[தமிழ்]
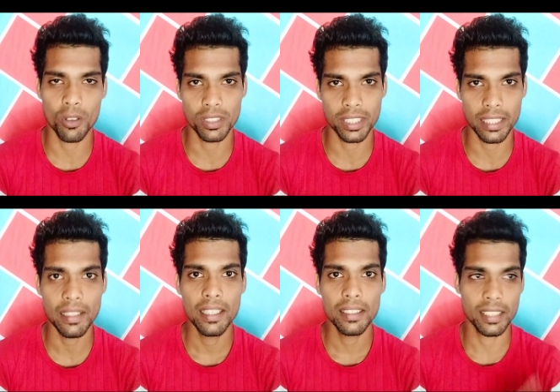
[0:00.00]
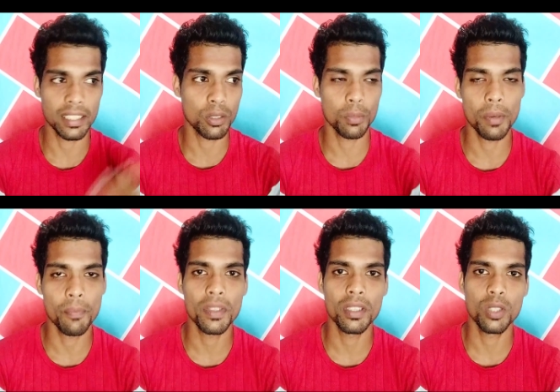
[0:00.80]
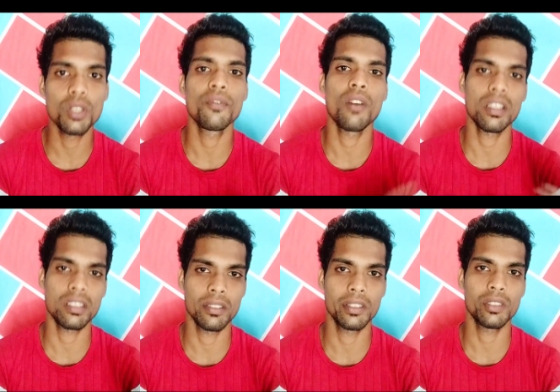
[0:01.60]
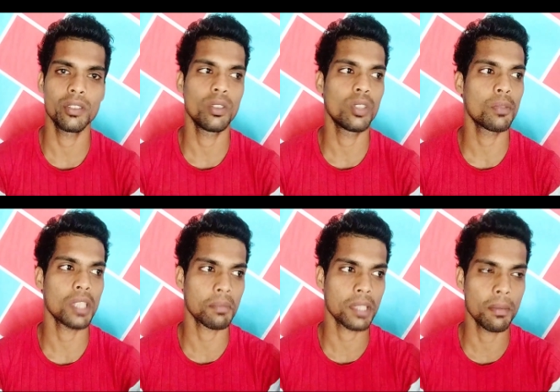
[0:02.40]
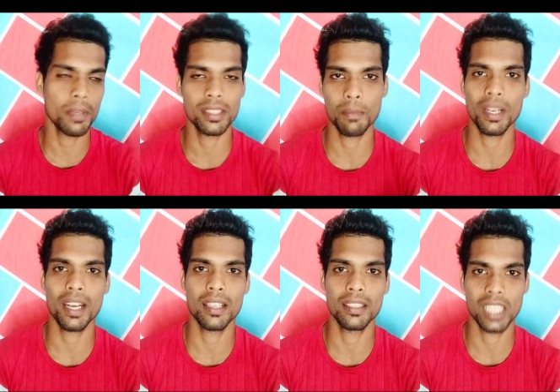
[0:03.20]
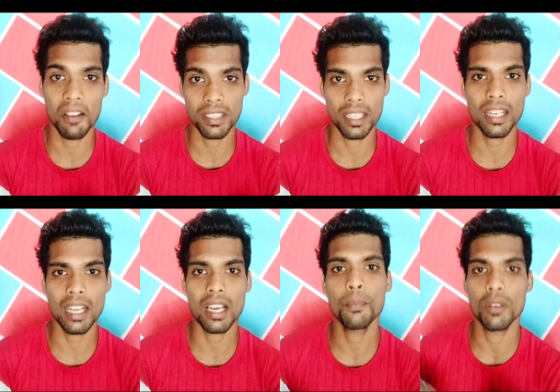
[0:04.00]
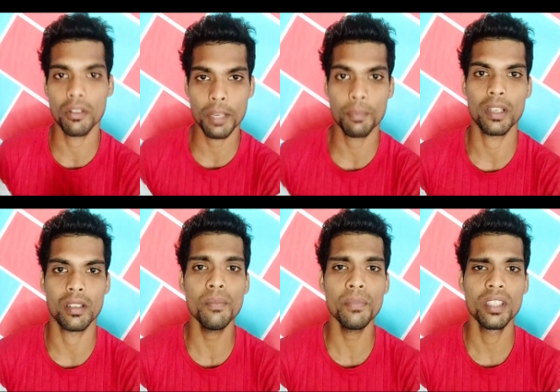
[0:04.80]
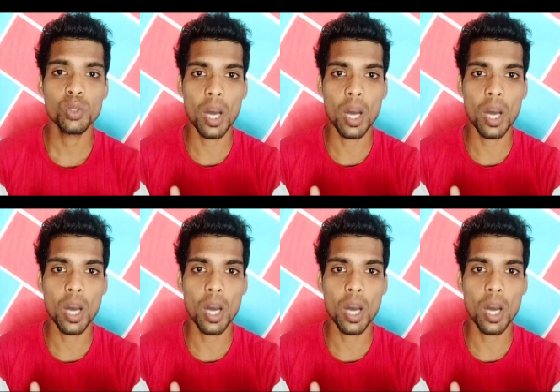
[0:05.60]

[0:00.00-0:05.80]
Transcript: ஃபாலோவர்ஸு செஞ்சு கொடுப்போம் யூடியூப் வாட்சர்ஸ் யூடியூப் சப்ஸ்கிரைபர்ஸ் இப்படியான சேவைஸ்லாம் நாங்கள் ப்ரொவைட் பண்ணுறோம்